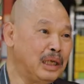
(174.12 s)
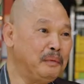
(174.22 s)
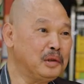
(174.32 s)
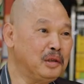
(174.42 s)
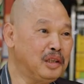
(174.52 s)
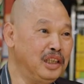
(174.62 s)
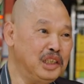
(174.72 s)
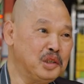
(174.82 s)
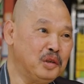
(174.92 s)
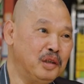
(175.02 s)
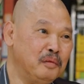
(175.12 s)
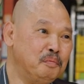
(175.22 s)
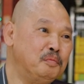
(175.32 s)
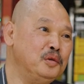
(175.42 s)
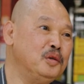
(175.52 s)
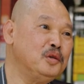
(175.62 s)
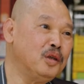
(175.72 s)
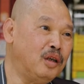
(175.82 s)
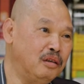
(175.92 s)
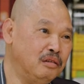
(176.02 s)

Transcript: 差不多可以说不用做，